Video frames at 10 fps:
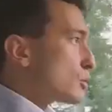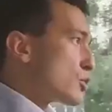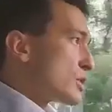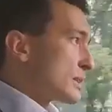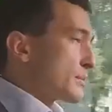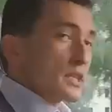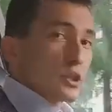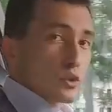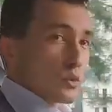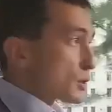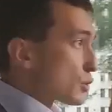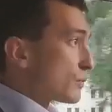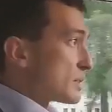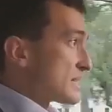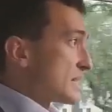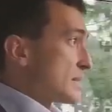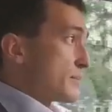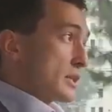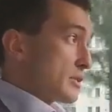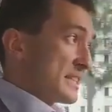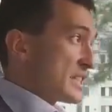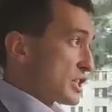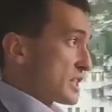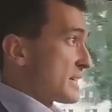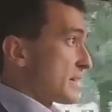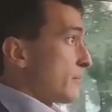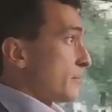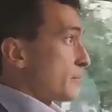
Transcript: должен отметить, что неровности типа классических